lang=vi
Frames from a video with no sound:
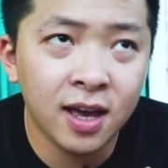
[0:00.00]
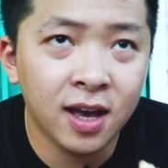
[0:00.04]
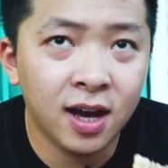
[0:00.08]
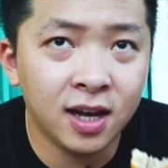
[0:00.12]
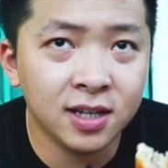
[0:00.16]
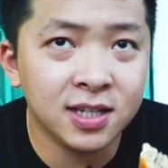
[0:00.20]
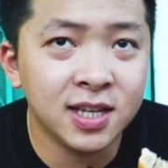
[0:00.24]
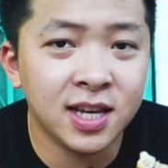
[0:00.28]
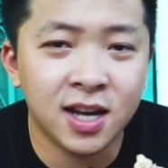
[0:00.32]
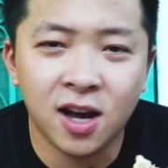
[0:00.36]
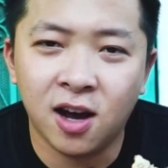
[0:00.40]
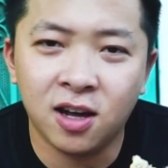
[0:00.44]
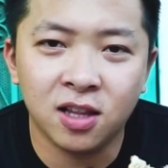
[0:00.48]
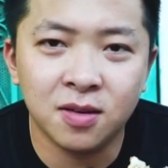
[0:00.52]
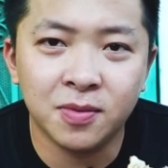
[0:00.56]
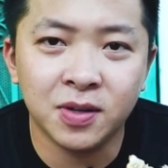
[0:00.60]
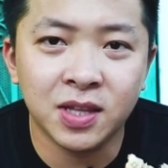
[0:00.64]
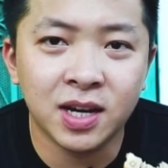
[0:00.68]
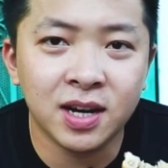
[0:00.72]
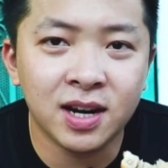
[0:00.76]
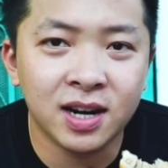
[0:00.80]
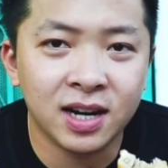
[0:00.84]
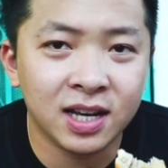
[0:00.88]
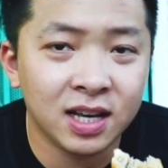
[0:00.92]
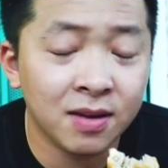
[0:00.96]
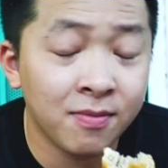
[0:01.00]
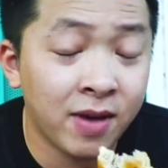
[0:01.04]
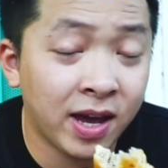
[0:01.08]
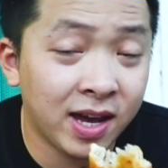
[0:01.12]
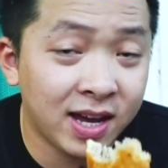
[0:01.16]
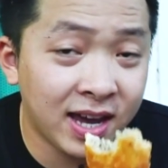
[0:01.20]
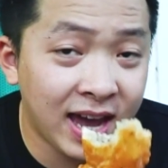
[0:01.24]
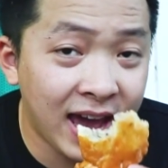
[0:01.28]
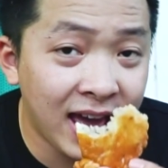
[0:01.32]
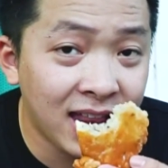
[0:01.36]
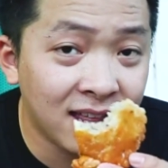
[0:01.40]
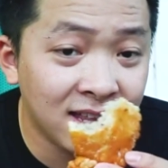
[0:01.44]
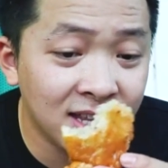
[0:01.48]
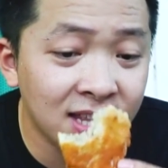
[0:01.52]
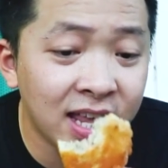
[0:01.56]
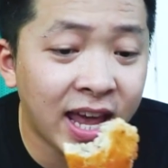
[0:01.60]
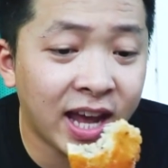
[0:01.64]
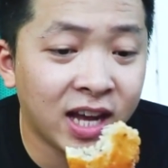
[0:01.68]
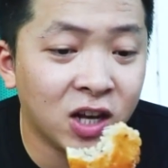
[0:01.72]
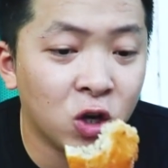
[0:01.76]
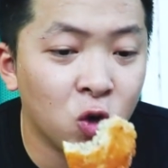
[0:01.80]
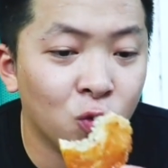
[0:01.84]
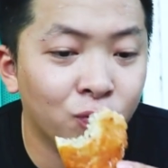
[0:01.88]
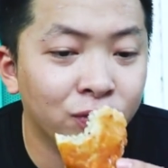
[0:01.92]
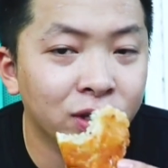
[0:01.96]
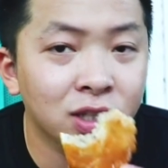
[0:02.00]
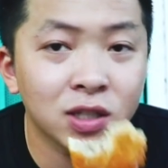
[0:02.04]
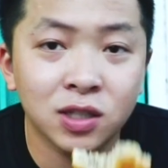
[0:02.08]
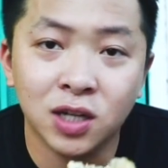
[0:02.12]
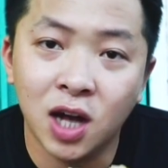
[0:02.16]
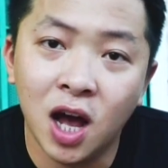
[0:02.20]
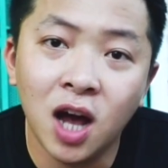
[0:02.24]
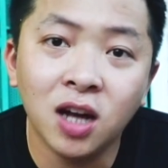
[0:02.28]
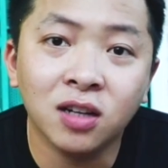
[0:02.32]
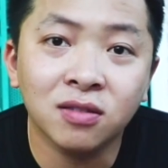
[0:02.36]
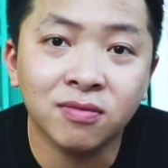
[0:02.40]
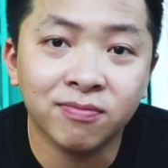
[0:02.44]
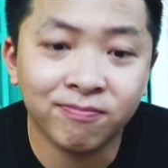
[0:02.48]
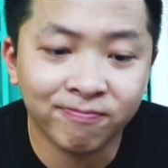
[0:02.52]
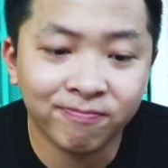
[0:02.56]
ở Sài Gòn thì có thấy rằng là các bạn khá là thích ăn cùng với tương ớt